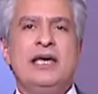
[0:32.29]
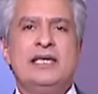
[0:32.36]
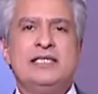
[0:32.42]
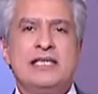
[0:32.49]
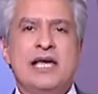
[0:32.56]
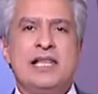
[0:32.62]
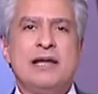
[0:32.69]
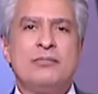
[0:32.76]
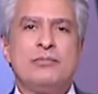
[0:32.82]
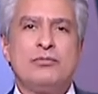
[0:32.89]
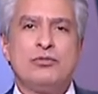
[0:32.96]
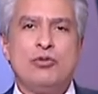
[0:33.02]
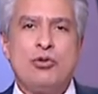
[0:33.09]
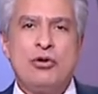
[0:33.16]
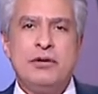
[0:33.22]
اذا
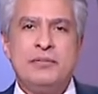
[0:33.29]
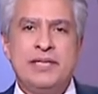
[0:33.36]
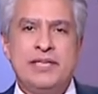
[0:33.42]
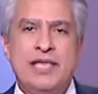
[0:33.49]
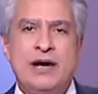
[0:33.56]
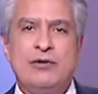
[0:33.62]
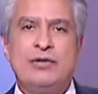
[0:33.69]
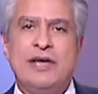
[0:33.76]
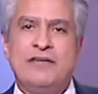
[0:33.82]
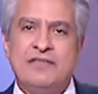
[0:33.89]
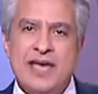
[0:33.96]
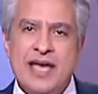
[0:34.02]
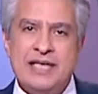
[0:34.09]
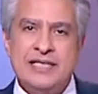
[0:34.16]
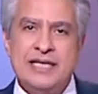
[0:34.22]
لم نقم الدولة
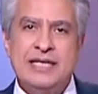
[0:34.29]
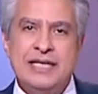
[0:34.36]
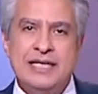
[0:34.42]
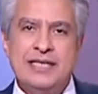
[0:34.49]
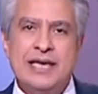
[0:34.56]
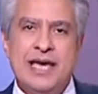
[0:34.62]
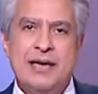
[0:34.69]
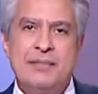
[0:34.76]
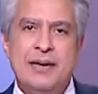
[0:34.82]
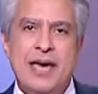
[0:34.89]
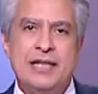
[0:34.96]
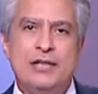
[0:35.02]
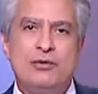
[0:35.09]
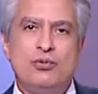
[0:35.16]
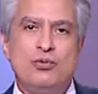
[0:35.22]
في هذه
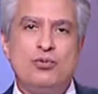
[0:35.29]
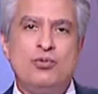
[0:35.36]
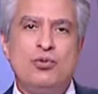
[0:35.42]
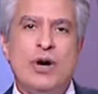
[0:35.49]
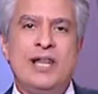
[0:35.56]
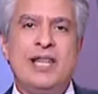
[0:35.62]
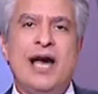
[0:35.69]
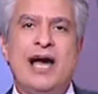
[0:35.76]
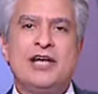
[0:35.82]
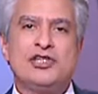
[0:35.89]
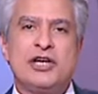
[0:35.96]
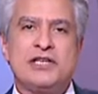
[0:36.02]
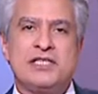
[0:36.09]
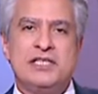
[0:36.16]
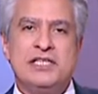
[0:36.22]
الانتخابات ولا
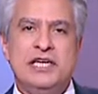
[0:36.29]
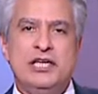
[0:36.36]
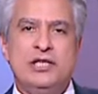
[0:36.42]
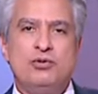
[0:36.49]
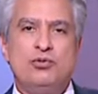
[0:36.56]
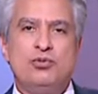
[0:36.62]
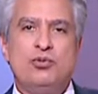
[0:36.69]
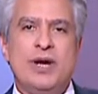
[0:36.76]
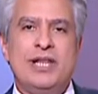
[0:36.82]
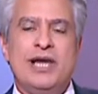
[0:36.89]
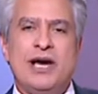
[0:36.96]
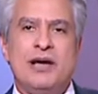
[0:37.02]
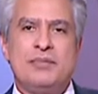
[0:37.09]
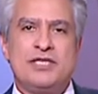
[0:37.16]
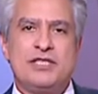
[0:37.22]
عشر سنين
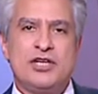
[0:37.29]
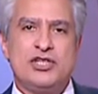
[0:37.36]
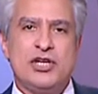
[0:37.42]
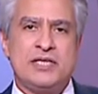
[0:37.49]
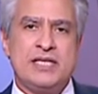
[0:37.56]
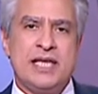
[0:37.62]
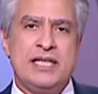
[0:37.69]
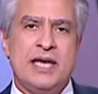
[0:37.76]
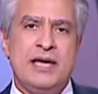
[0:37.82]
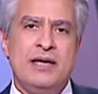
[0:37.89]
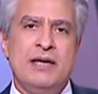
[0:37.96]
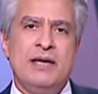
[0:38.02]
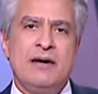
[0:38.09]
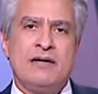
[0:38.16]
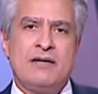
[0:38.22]
ولا 15 سنة
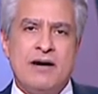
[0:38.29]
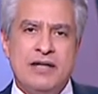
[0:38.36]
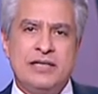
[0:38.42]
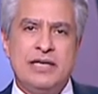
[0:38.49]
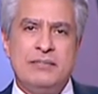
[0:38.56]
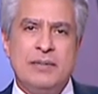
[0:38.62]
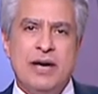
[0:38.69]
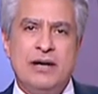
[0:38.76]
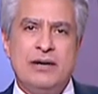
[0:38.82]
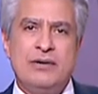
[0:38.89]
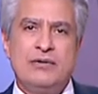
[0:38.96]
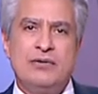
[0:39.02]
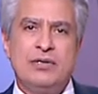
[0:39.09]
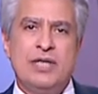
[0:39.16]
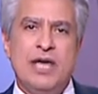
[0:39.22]
قادمة
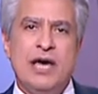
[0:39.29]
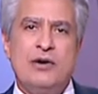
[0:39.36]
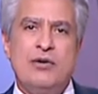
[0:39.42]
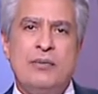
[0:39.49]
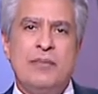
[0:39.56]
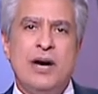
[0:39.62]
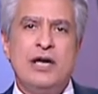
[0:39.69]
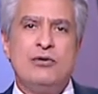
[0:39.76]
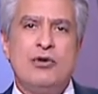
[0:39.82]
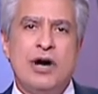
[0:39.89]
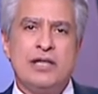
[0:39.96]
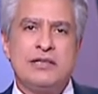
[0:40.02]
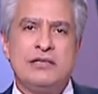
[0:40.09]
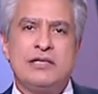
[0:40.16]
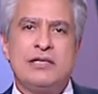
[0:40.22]
وده هو ما
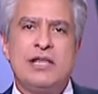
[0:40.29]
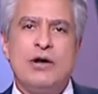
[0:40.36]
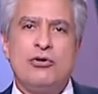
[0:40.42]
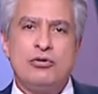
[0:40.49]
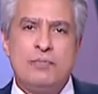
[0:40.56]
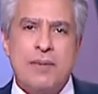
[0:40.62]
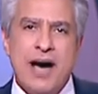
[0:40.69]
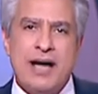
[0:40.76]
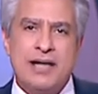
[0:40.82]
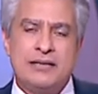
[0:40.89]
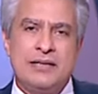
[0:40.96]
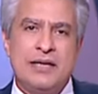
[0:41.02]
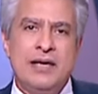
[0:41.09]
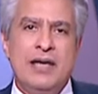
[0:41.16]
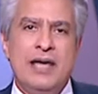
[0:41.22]
يخطط له
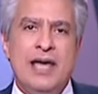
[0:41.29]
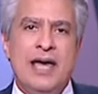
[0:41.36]
البعض